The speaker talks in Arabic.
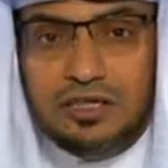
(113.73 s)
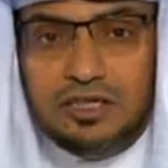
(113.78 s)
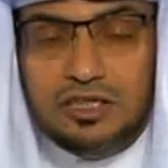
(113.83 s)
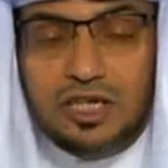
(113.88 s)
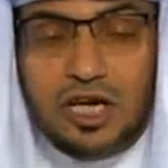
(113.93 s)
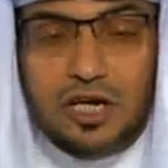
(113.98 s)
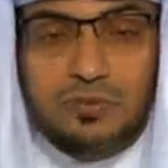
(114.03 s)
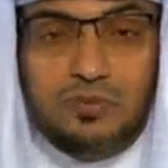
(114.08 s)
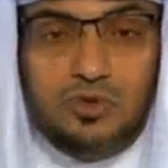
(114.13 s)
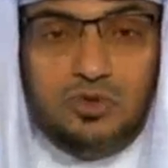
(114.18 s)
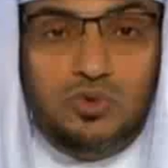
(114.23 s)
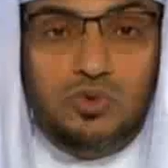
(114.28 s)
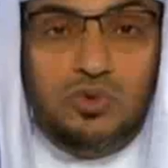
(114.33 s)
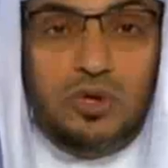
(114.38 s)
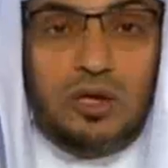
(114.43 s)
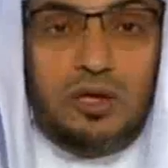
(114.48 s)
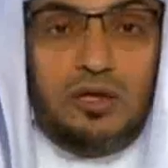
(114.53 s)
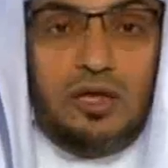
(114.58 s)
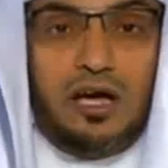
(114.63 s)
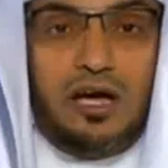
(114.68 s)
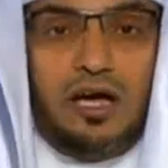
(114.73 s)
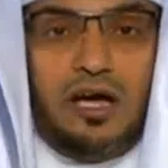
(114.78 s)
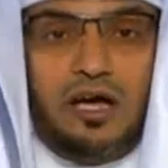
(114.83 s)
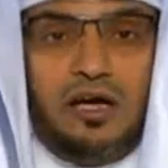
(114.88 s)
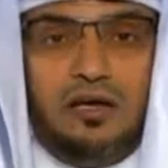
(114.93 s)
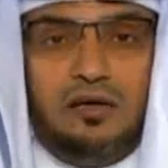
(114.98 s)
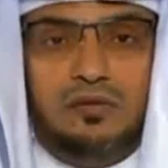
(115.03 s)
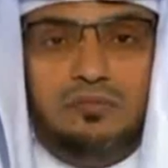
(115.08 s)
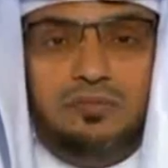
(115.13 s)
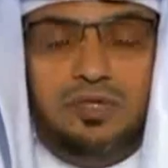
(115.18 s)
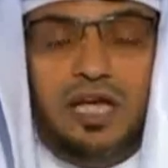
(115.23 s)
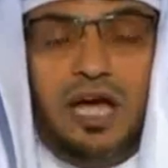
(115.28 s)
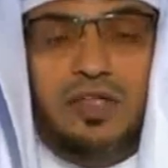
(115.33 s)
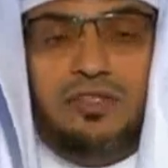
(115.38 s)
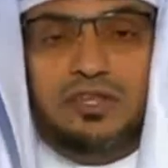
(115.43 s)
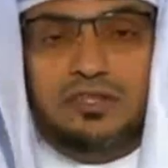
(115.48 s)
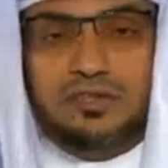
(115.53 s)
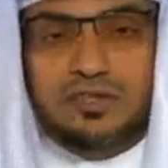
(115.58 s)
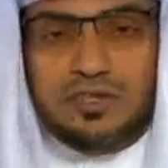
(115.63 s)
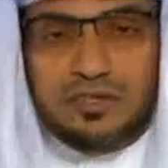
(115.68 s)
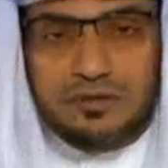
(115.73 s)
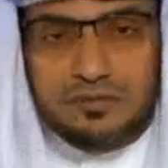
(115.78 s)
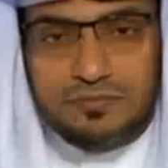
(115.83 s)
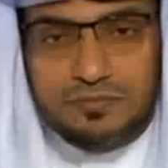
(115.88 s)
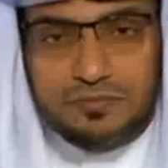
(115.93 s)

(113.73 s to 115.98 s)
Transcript: يعبدون الله بهذا الدين